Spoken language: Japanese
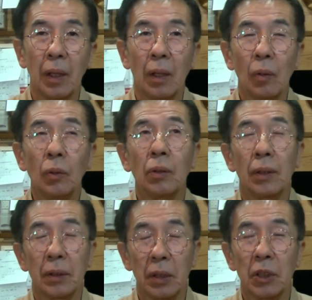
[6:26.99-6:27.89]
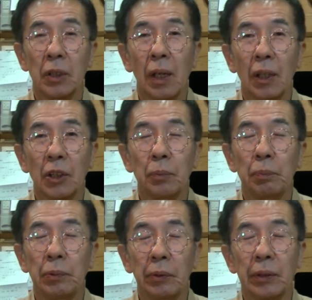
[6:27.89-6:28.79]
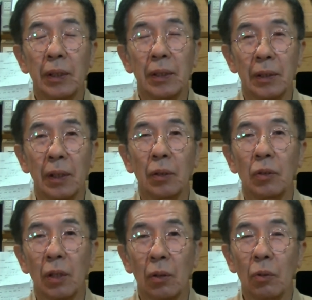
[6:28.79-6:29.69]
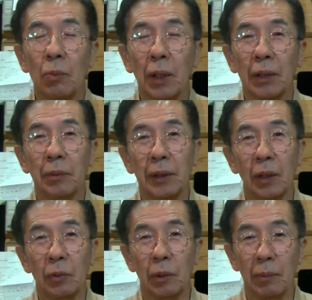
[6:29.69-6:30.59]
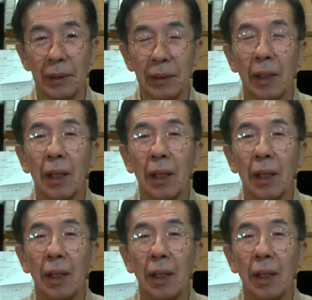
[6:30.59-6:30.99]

今度はですねなんか出品をしてですねそちらの方もやってみたいと思います